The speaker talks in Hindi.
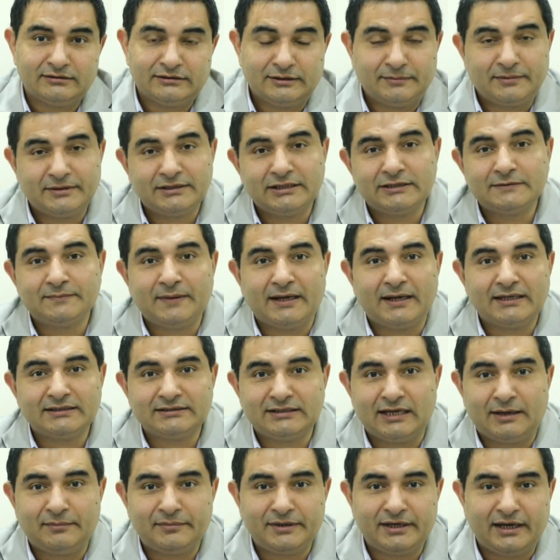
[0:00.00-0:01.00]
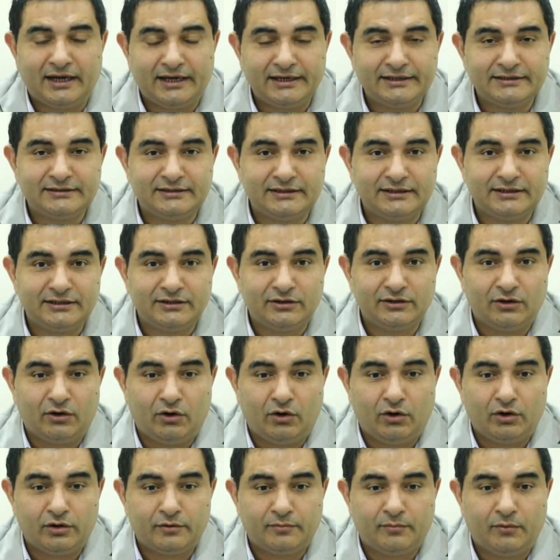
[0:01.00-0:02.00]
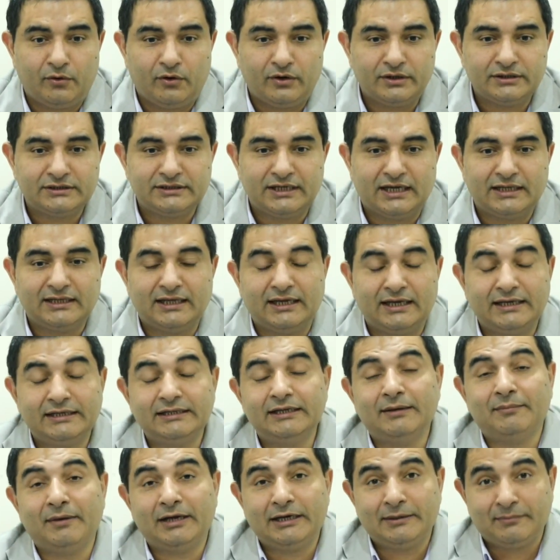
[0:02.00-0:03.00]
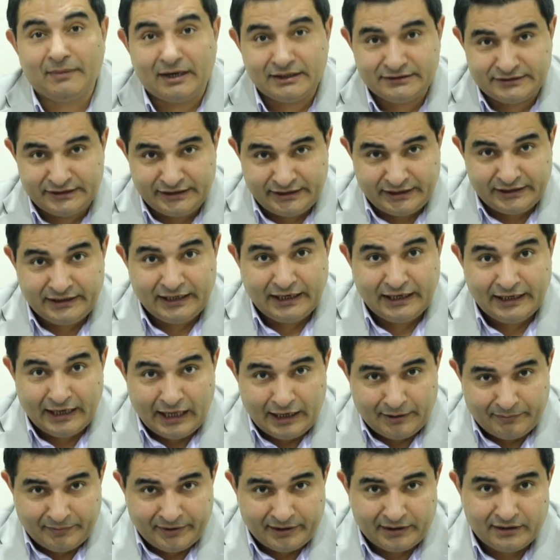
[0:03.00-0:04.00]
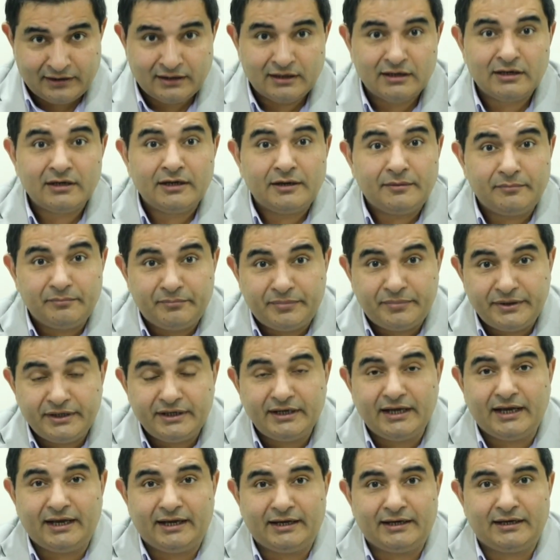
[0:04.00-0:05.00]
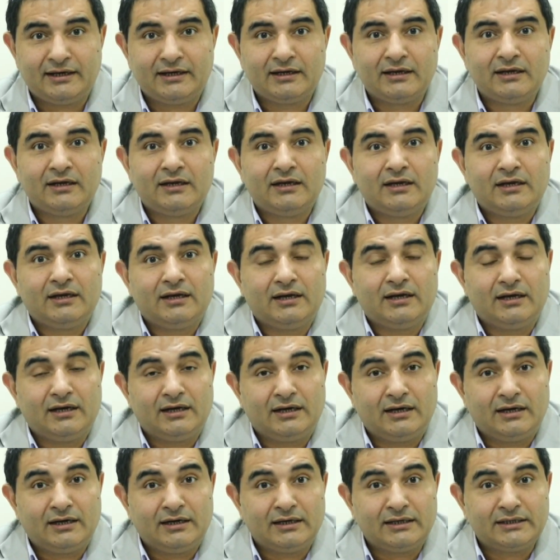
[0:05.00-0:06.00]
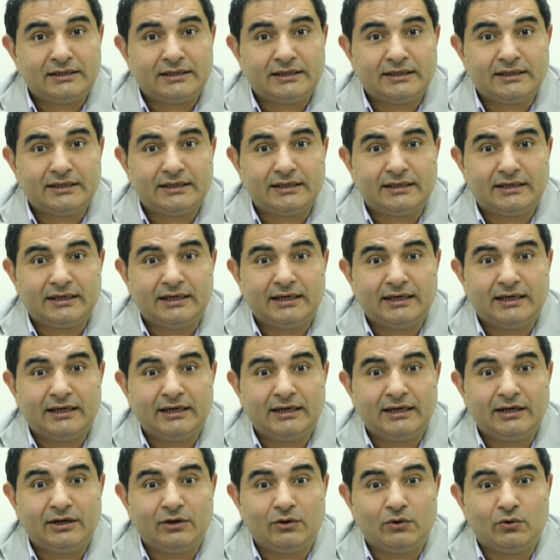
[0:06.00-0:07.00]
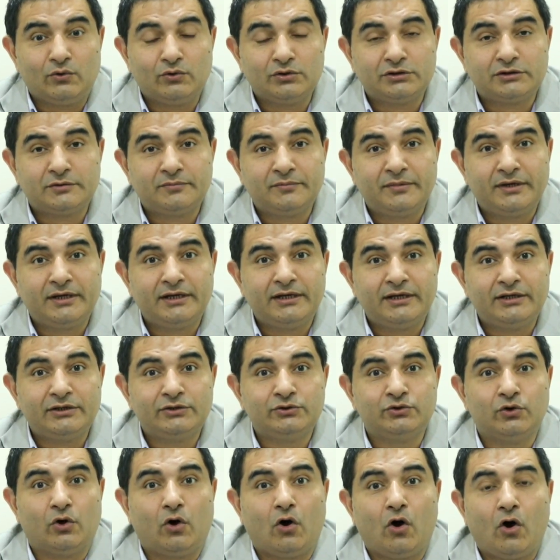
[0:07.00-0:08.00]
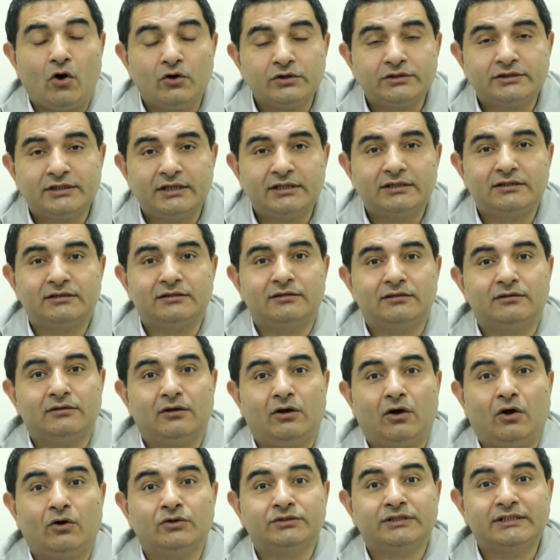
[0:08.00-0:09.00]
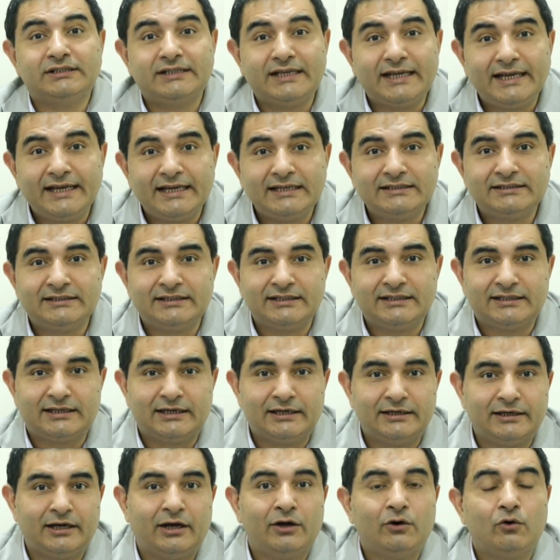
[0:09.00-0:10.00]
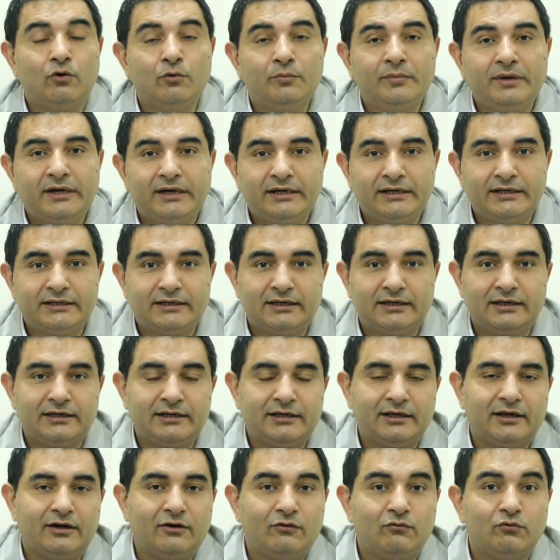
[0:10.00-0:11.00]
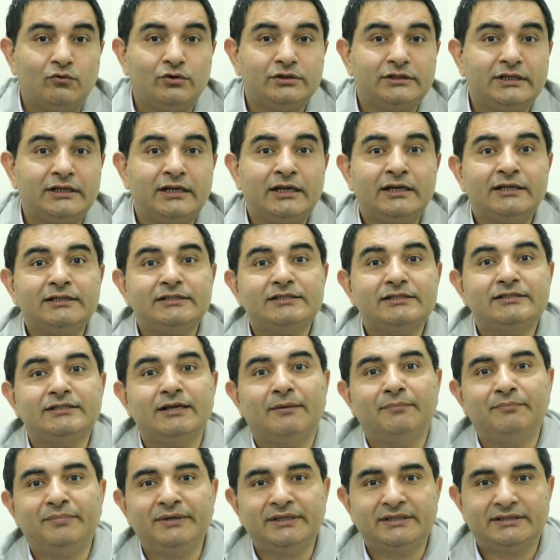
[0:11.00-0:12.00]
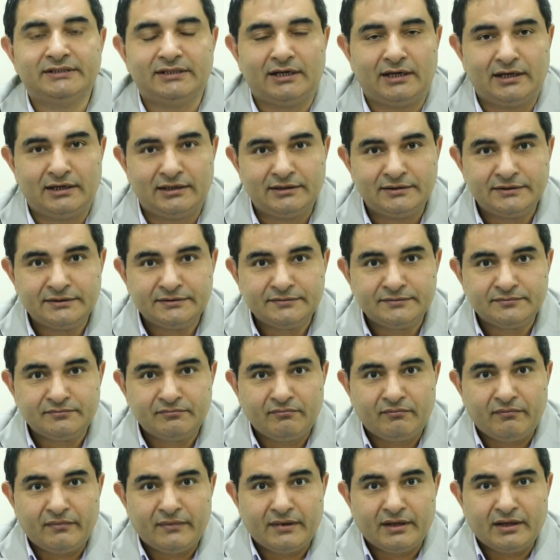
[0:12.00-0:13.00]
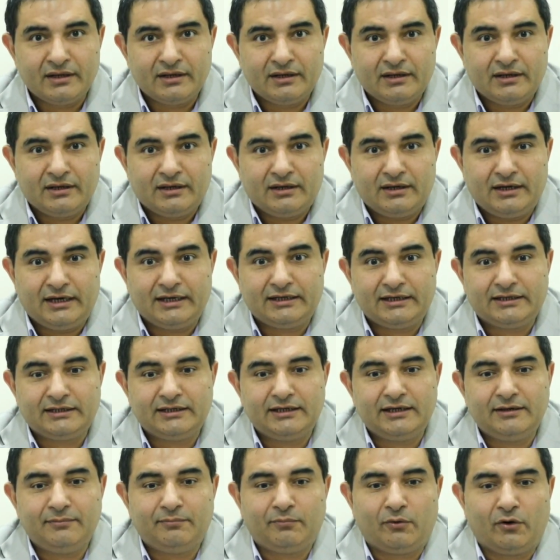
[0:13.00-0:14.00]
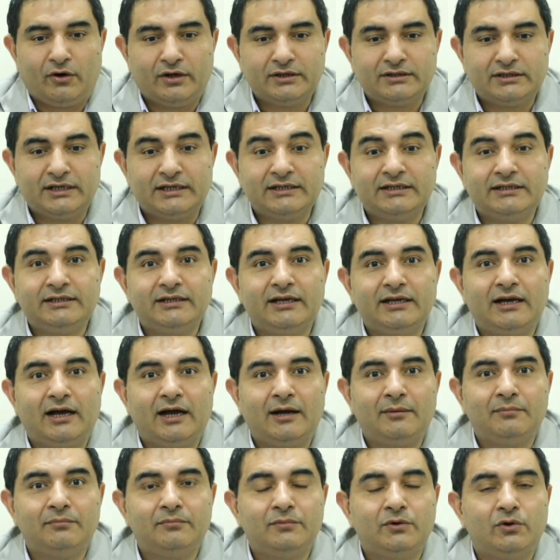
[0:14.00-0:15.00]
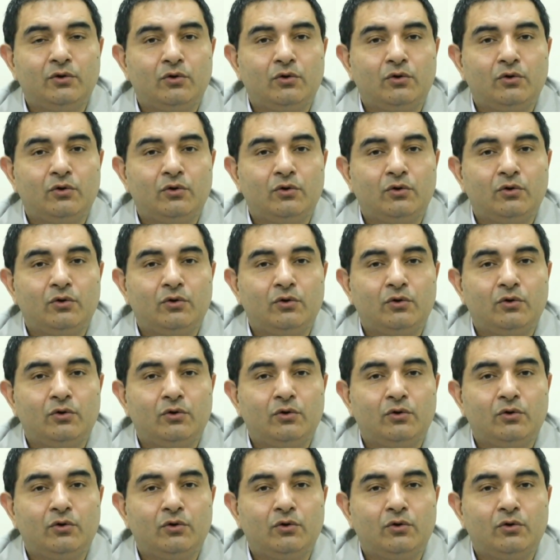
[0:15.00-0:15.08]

ज़बरदस्त बात सामने आई थी और बहुत ज़्यादा यानी हमारे माशरे के लिए अलार्मिंग भी है कि उसमें जो औसत औसत एज निकली है उम्र निकली है वो थी छब्बीस साल लाइक ये बहुत ये हम